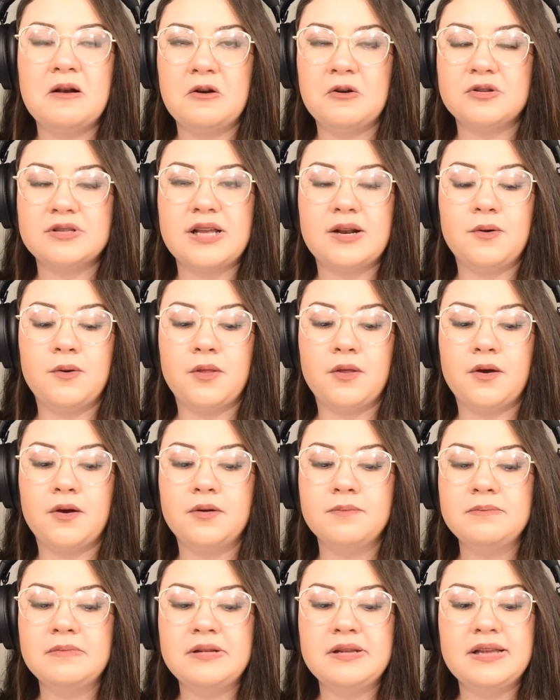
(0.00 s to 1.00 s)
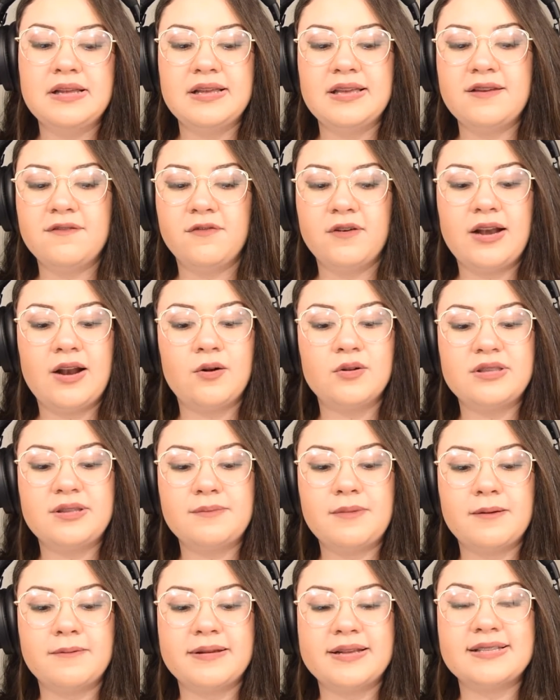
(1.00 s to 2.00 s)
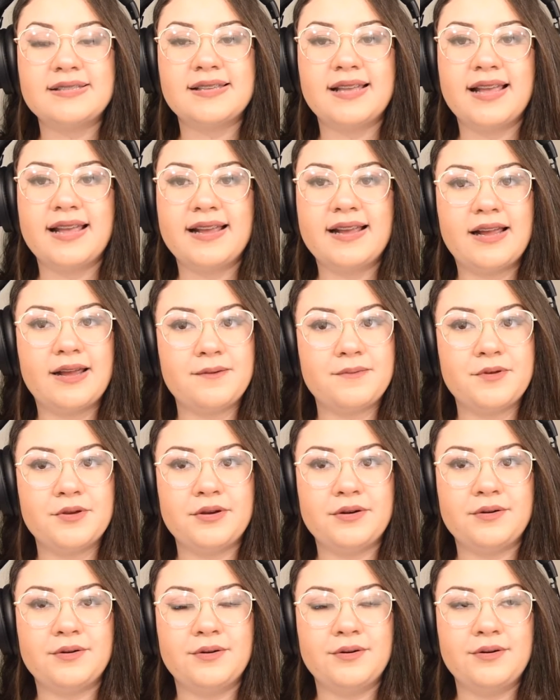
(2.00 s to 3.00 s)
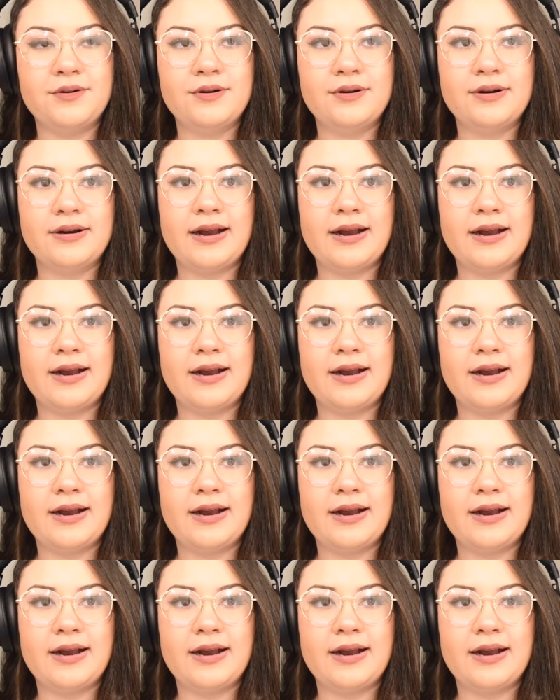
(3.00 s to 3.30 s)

Lo saludó y fue la última vez en que vio